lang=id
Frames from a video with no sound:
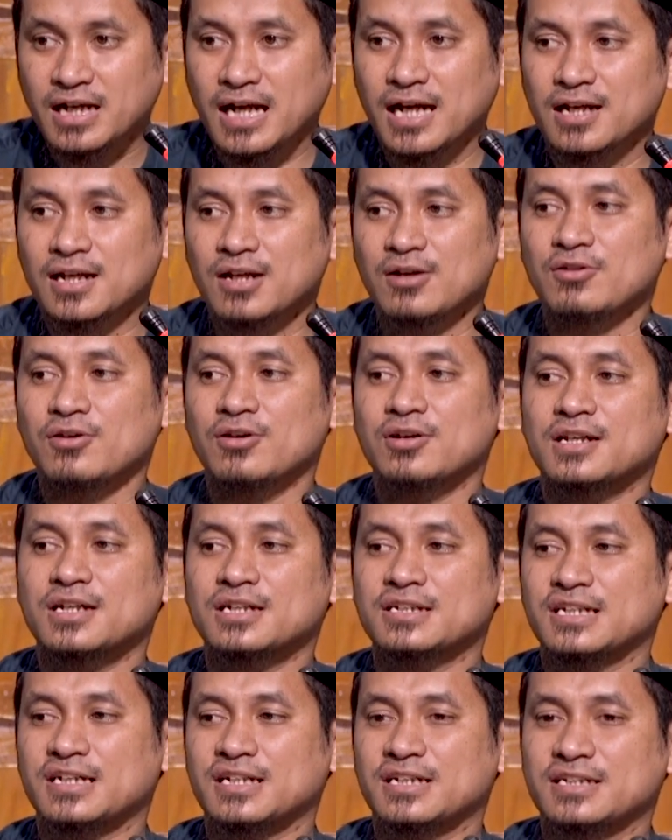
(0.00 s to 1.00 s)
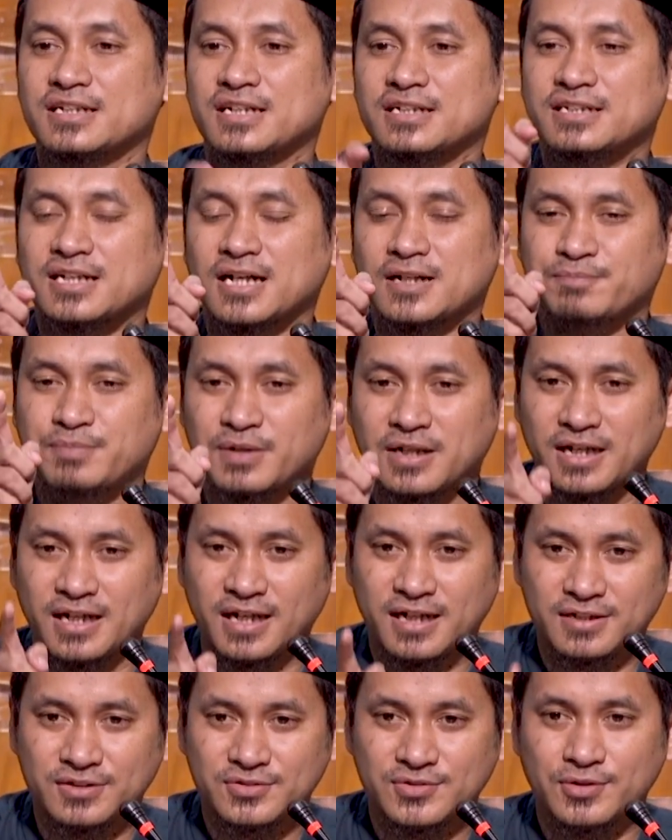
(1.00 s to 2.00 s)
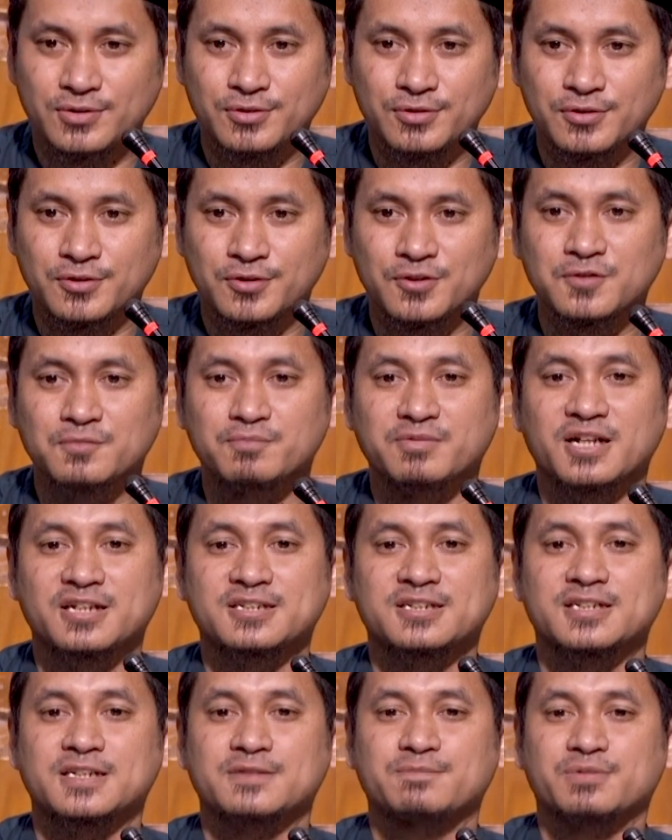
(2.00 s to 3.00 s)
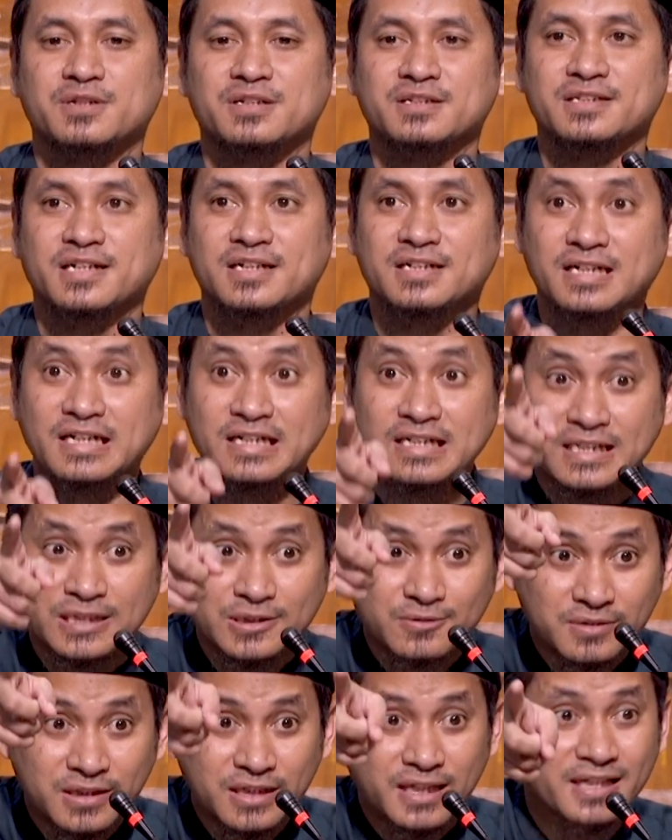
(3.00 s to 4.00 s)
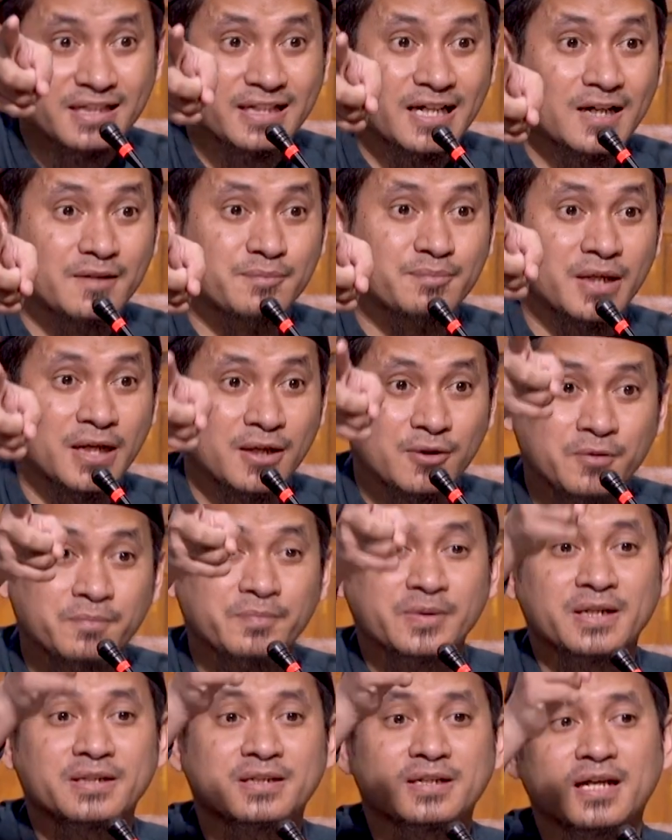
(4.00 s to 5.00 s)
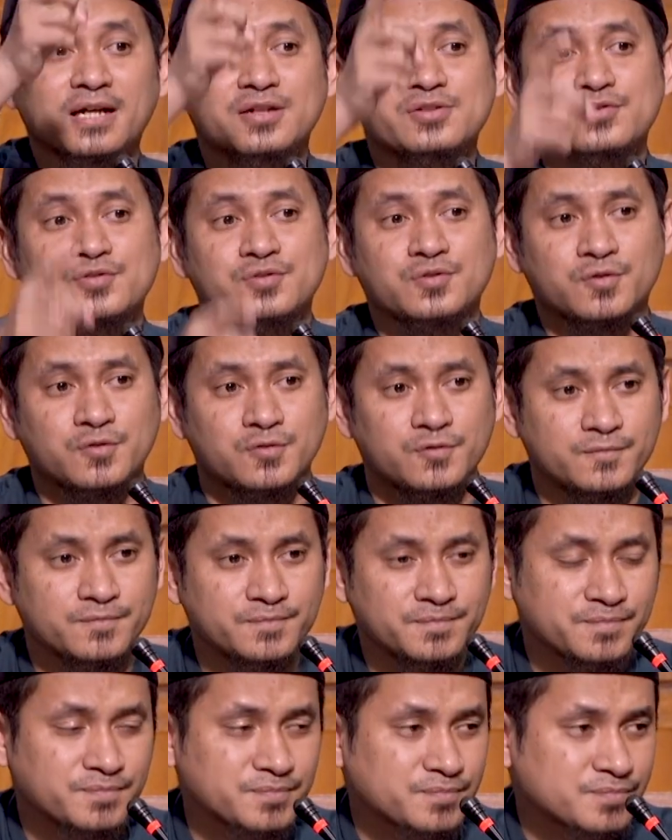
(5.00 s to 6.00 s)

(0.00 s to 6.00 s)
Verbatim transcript: kalau orang yang lihat Ka'bah langsung, berarti diperintahkan itu lihat Ka'bah. Oh, berarti langsung.